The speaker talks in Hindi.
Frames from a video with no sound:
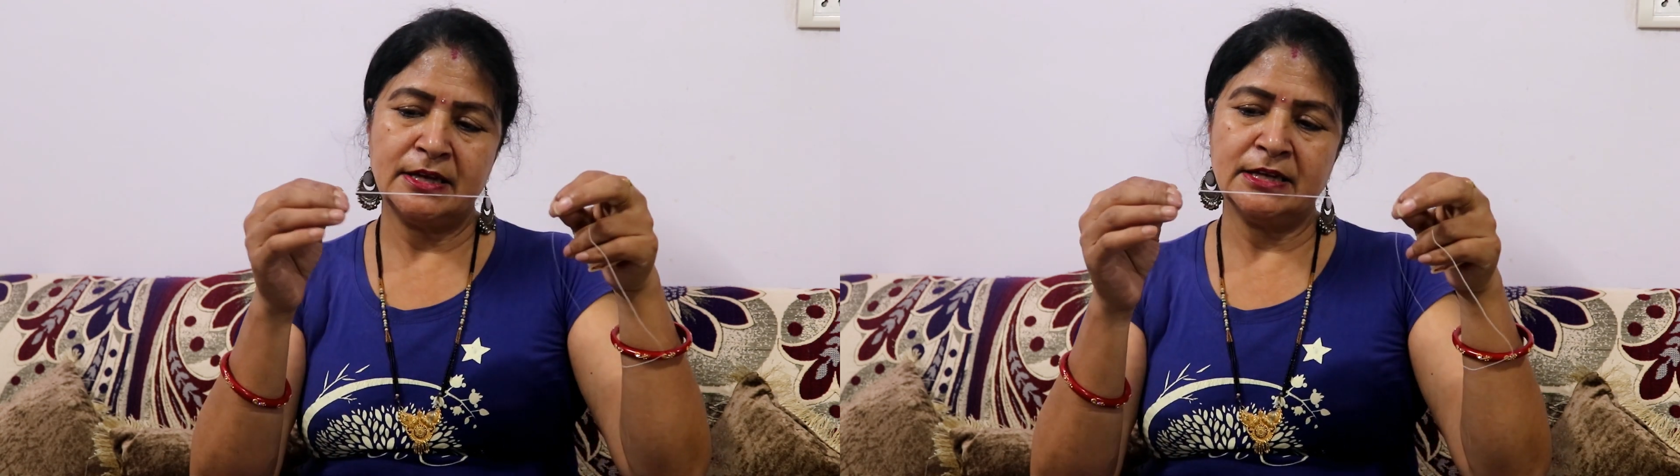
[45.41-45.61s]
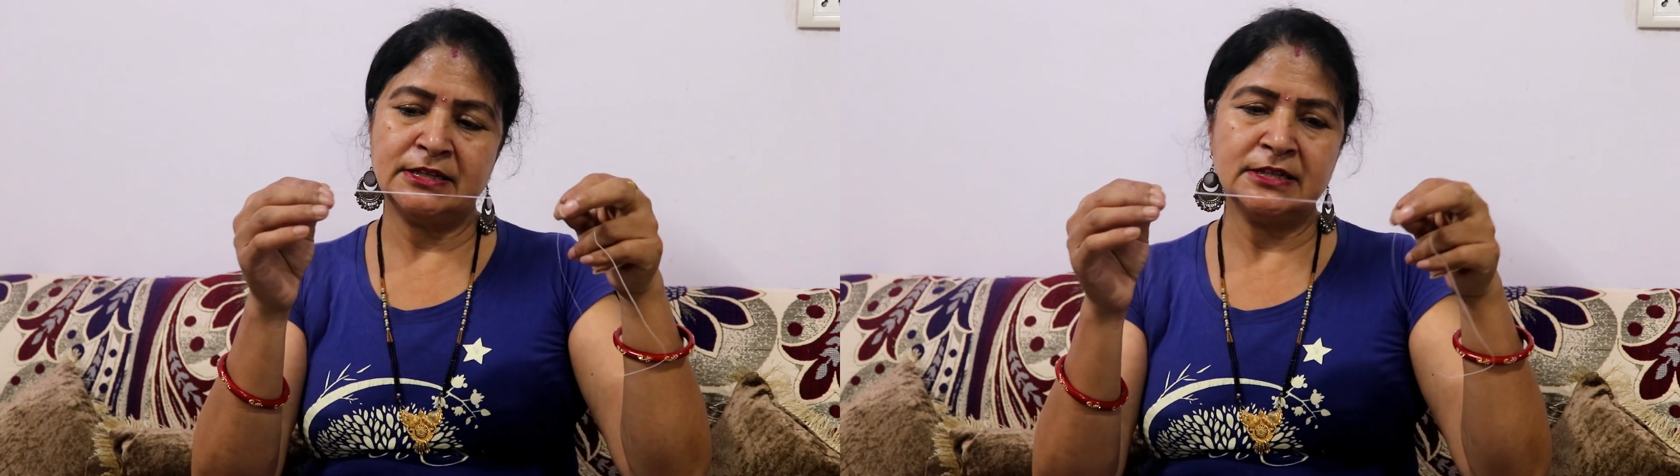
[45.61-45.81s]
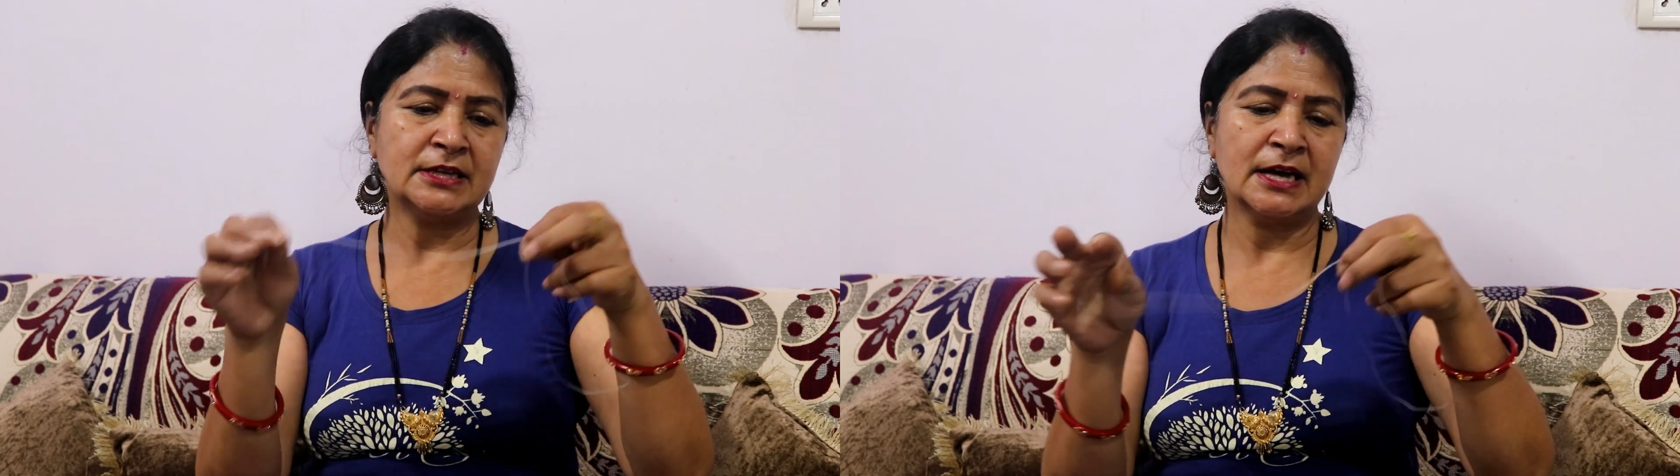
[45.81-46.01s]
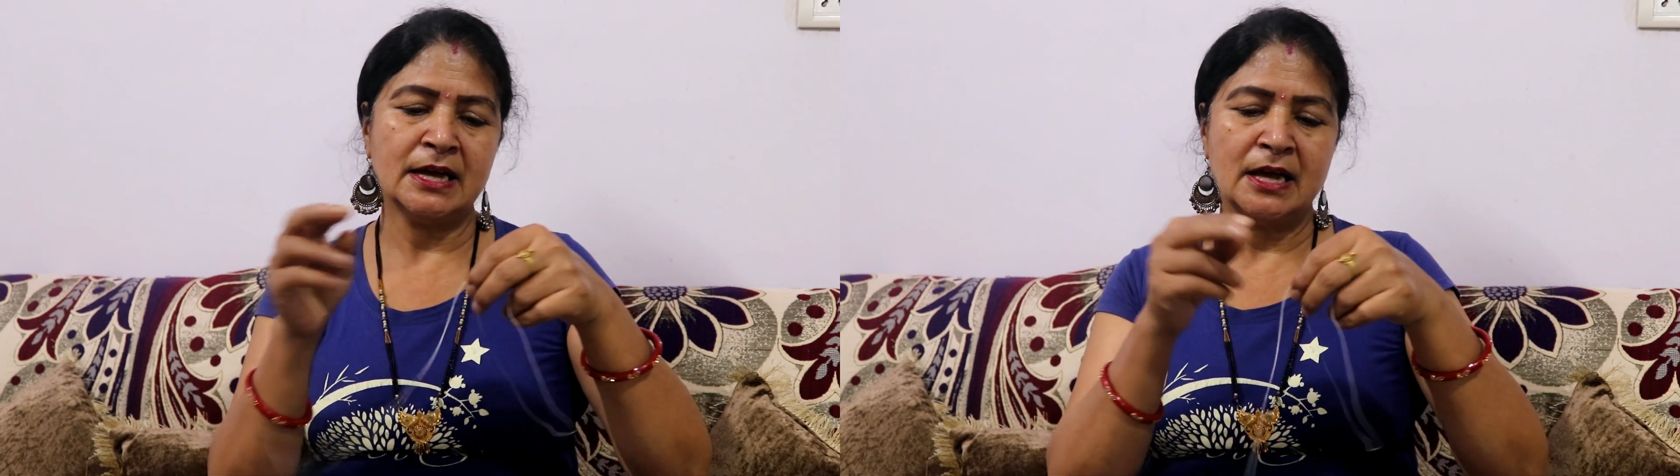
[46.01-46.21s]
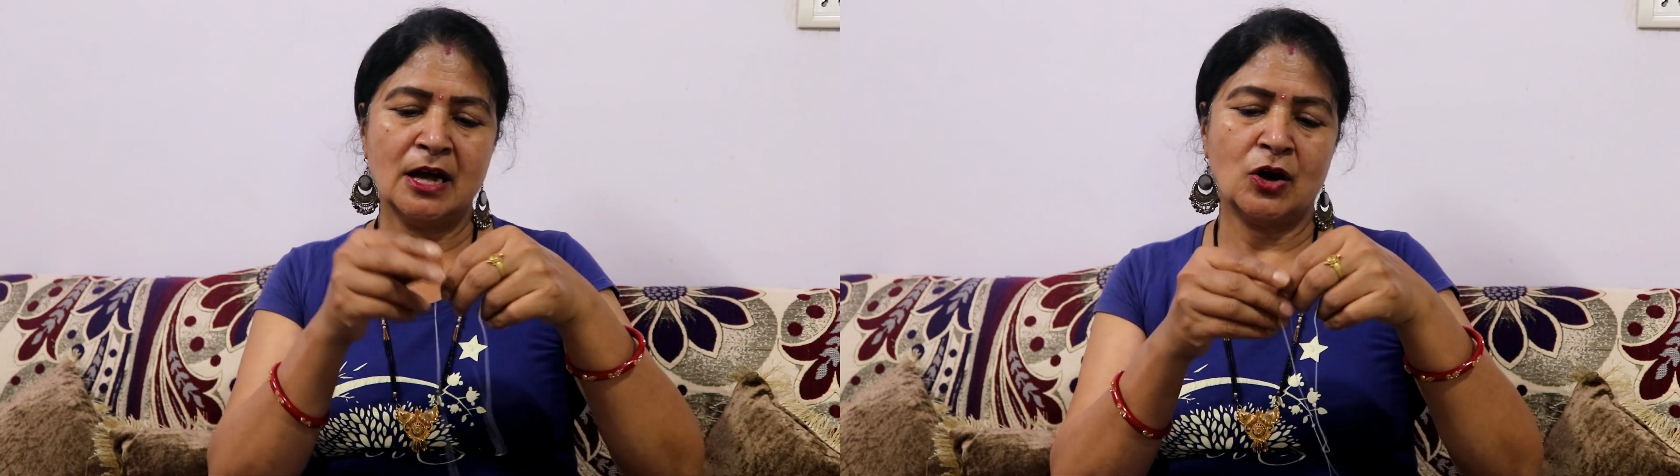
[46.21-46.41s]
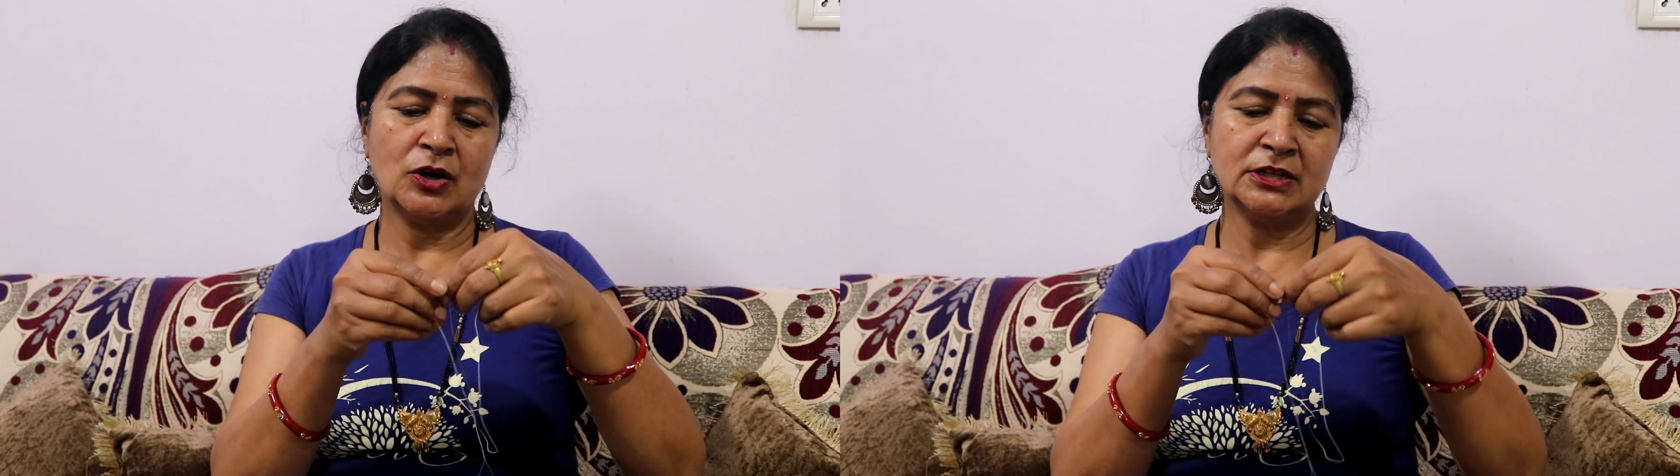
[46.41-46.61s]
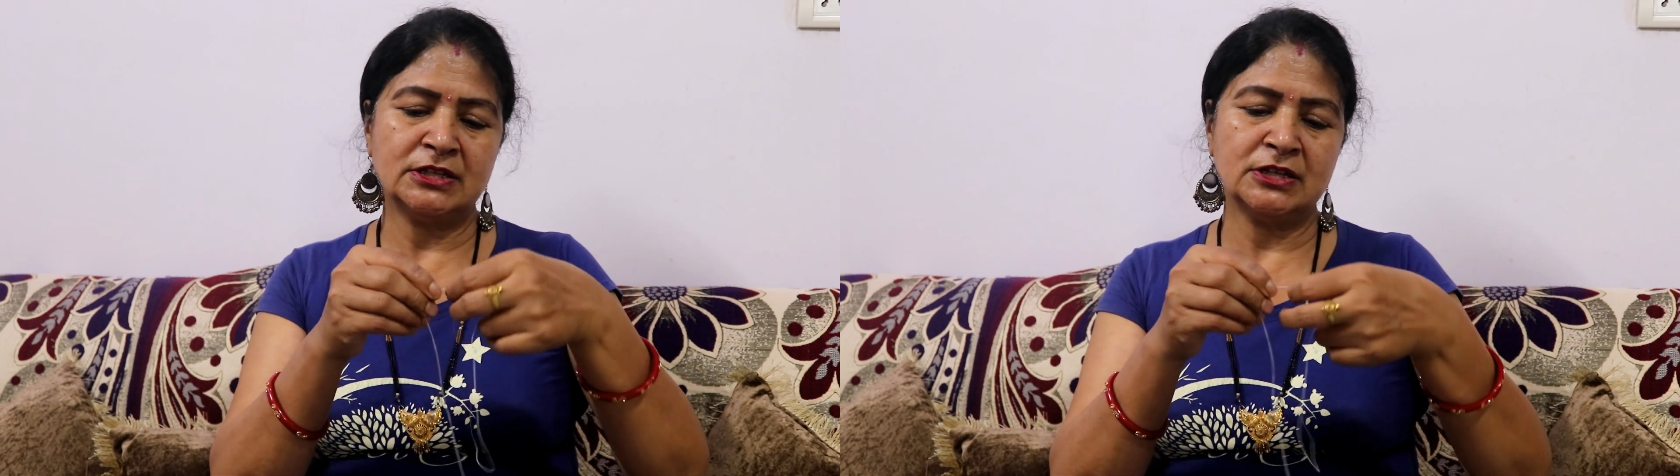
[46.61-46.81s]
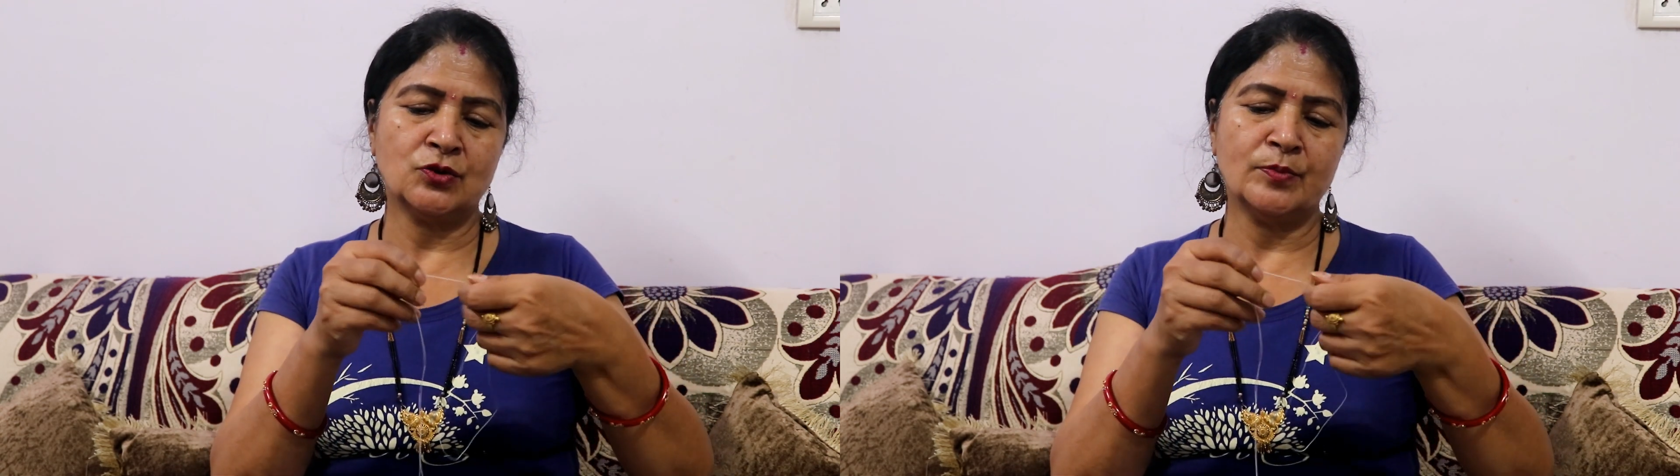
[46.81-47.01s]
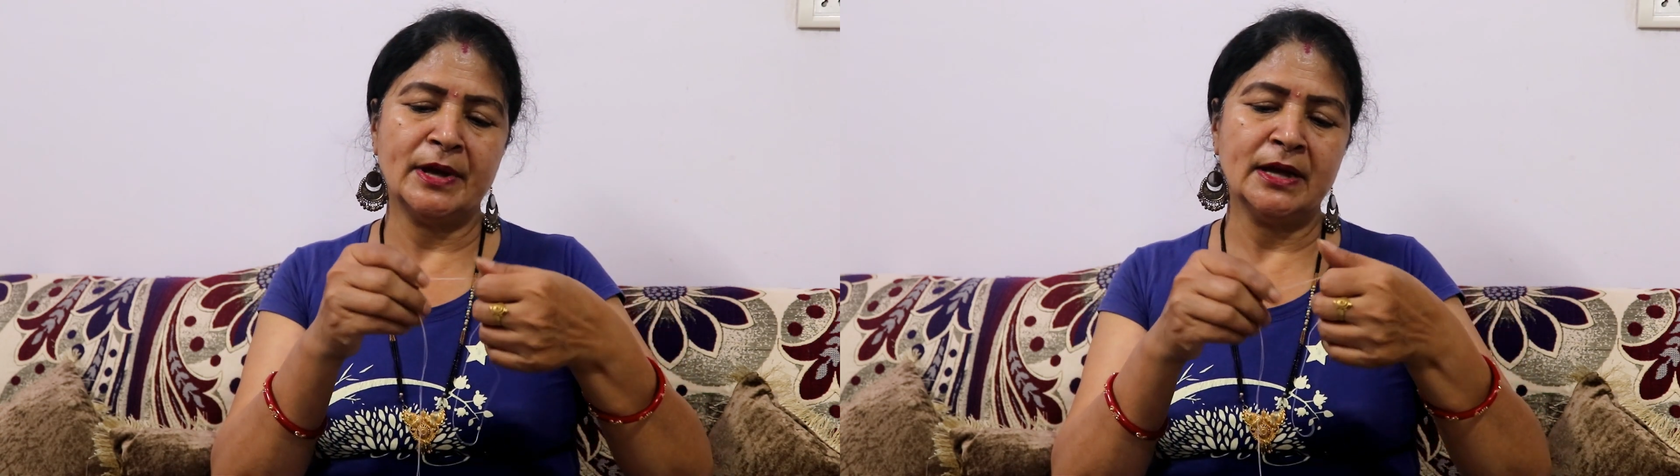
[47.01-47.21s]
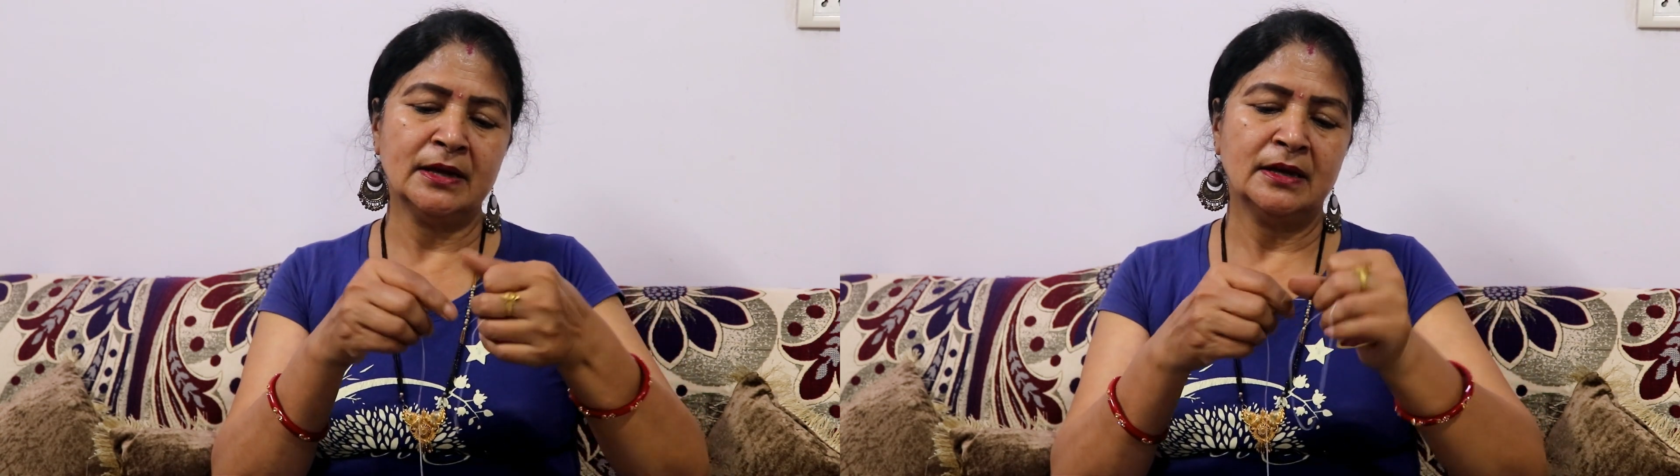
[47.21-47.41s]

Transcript: ये चीज़ है और इसी को मैं